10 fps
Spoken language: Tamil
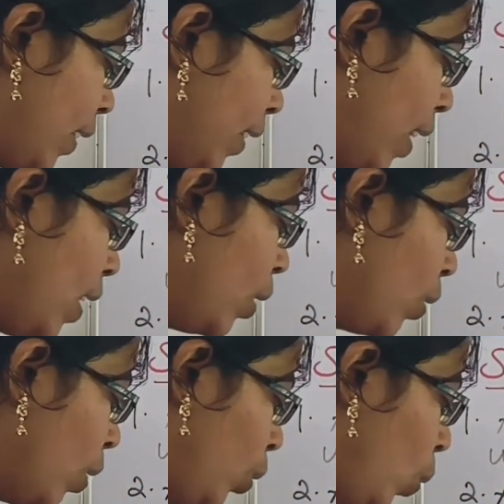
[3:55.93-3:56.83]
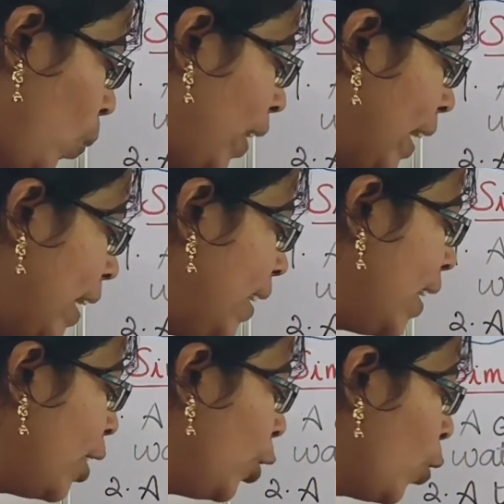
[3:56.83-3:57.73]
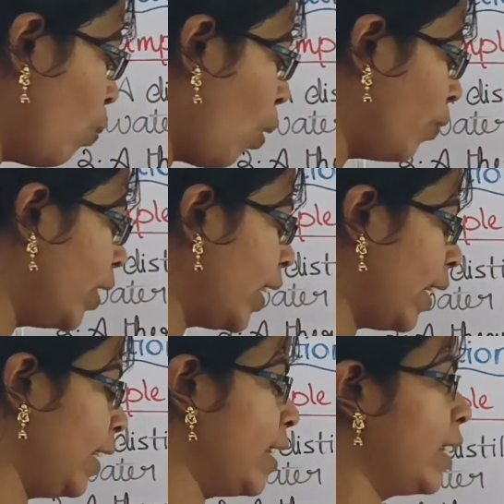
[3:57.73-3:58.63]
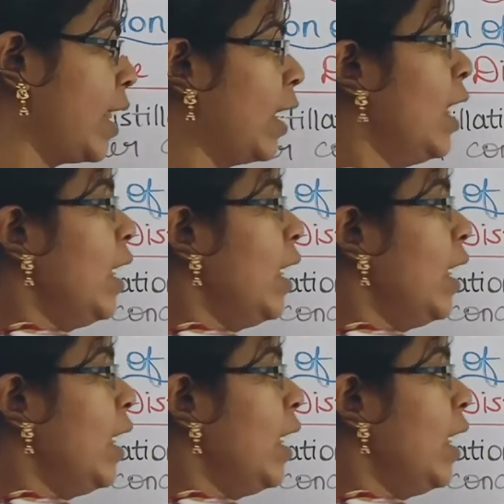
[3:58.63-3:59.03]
ஆகுதுன்னா த்ரூ அன் இன்னர் டியூப் ஆஃப் த கண்டென்சர்